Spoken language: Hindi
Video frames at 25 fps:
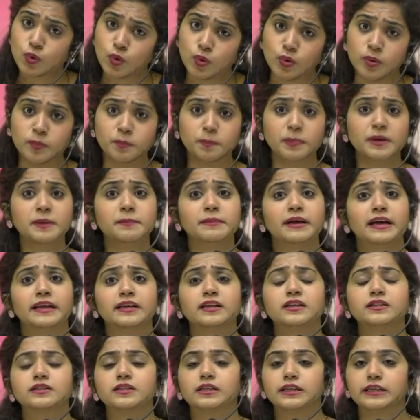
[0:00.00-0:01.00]
उन पर
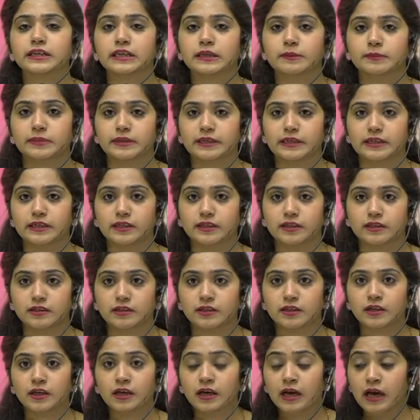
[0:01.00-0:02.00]
मेहनत करनी पड़ेगी
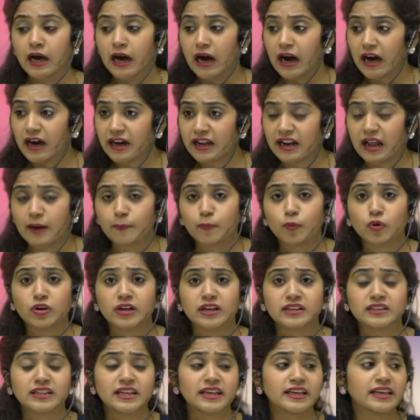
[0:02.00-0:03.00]
अगर आपको
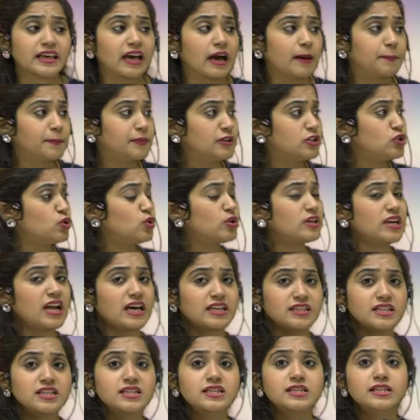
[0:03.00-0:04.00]
लगता है कि आपने जो
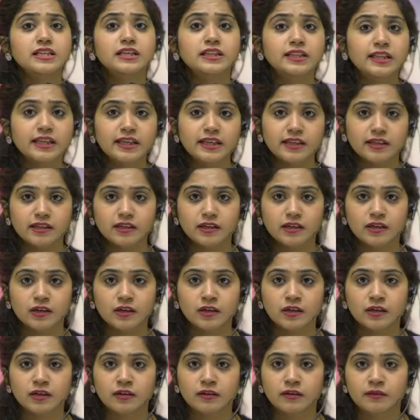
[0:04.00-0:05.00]
क्लासेस ली थी
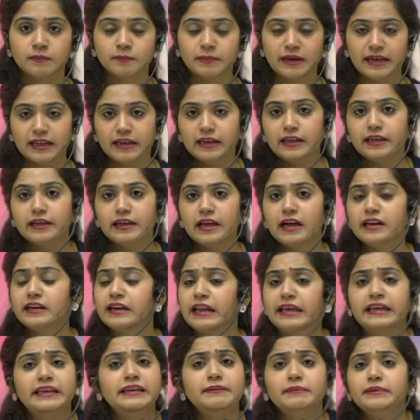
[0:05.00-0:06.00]
पहले या
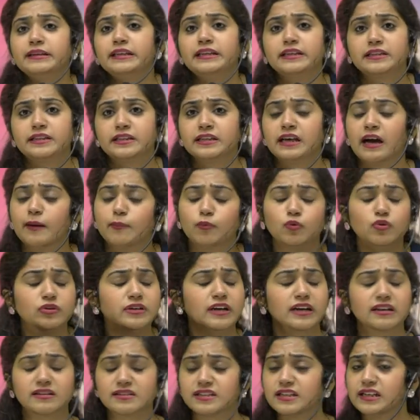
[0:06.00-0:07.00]
नहीं भी ली थी आपको
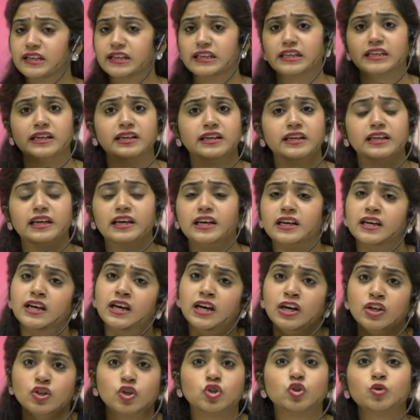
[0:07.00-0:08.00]
ढंग से क्लियर नहीं है
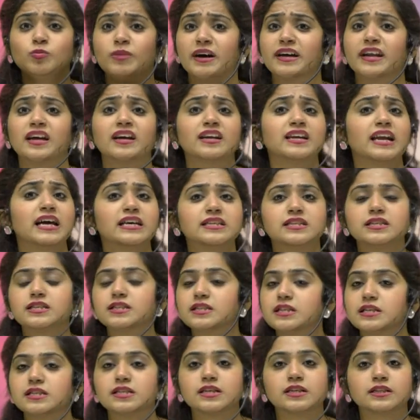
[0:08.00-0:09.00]
तो दोबारा क्लासेस
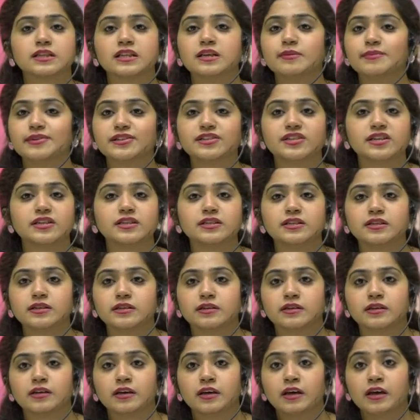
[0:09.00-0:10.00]
ले सकते हैं बच्चा जी
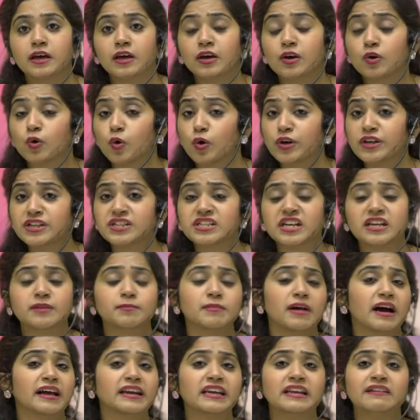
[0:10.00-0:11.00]
कोई
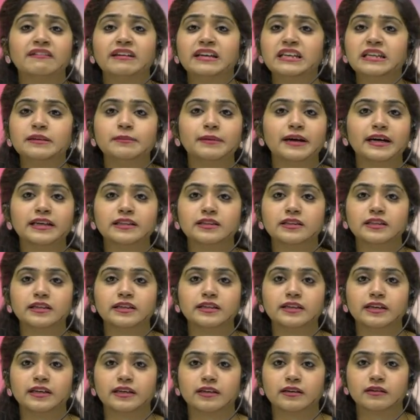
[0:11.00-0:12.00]
शर्माने वाली बात
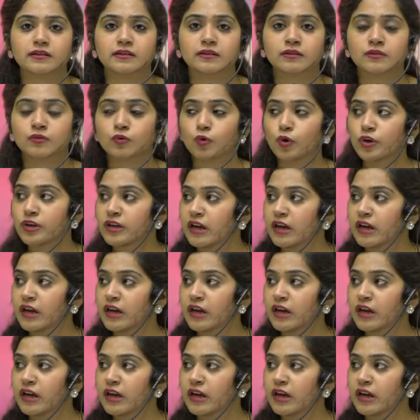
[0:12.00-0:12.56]
नहीं है कोई